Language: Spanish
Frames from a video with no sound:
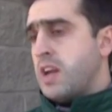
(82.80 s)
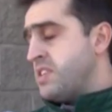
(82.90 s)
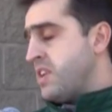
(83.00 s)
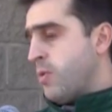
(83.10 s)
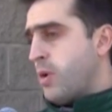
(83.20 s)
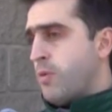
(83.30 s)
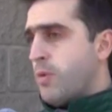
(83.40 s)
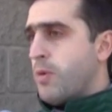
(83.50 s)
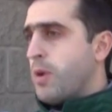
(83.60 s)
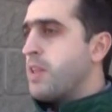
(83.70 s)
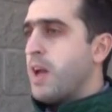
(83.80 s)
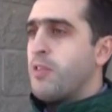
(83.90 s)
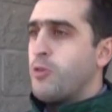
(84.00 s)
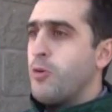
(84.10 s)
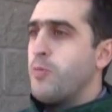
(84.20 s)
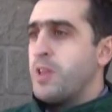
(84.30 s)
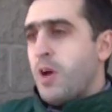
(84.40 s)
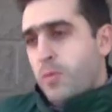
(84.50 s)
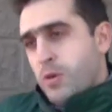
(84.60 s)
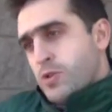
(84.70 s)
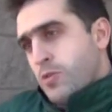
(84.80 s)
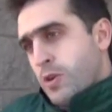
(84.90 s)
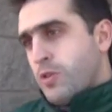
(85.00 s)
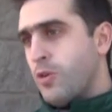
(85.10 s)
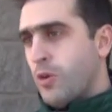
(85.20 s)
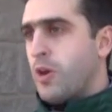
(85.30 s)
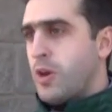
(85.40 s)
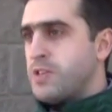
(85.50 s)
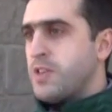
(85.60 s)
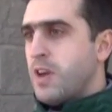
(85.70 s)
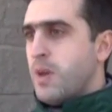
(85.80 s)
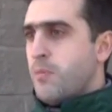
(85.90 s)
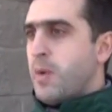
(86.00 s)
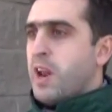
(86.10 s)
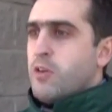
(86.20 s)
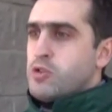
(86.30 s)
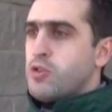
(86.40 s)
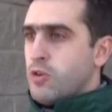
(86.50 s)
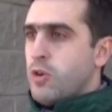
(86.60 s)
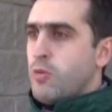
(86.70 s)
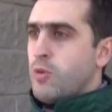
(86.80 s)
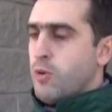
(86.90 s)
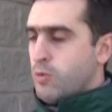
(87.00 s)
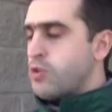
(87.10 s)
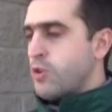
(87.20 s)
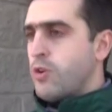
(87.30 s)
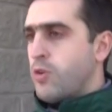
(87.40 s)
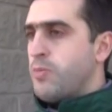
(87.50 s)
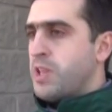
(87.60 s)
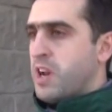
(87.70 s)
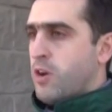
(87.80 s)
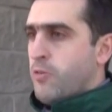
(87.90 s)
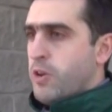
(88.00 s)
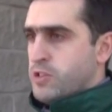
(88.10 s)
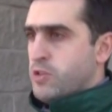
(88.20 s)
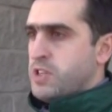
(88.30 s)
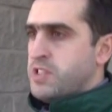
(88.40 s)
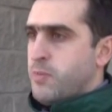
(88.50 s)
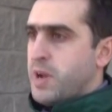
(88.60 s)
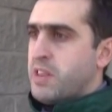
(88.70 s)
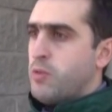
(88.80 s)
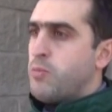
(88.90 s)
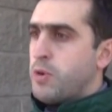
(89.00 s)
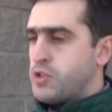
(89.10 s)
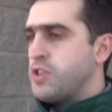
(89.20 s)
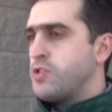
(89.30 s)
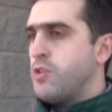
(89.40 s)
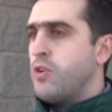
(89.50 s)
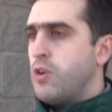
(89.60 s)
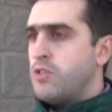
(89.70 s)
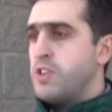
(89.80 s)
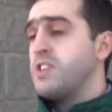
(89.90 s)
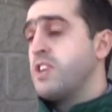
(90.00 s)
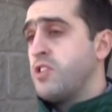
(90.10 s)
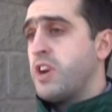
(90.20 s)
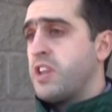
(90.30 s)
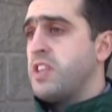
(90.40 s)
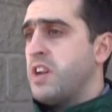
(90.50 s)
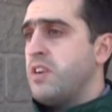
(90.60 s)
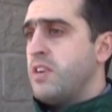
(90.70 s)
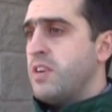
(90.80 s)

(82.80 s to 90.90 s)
Así que bueno, están todos invitados, pero sobre todo es, para nosotros es un orgullo que nos invite la Confederación a ser parte de un proceso de selección argentina.